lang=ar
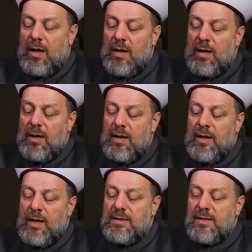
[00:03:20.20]
آه،
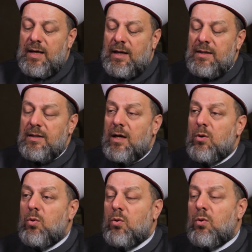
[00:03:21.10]
ليس
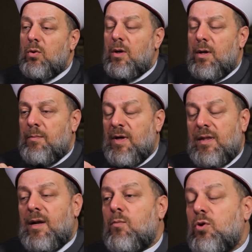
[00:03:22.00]
عنده
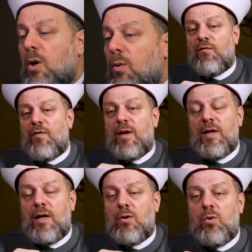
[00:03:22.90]
مثلا متوفى
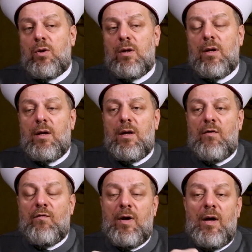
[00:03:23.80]
لنقل
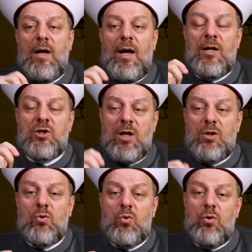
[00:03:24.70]

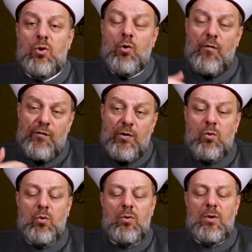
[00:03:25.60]
فالجد
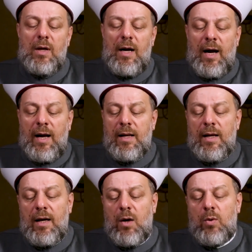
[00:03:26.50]
ينفق على
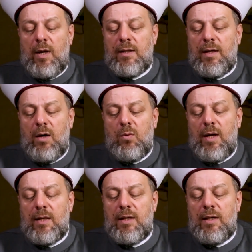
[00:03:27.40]
اولاد
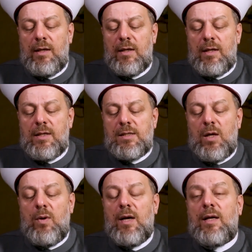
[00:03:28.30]
اولاده
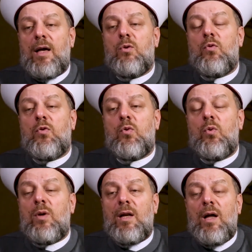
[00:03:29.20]
سواء كانوا
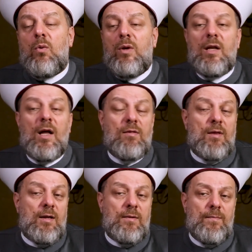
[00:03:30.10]
ذكورا او
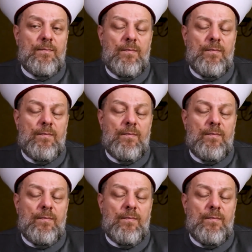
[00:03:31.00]
اناثا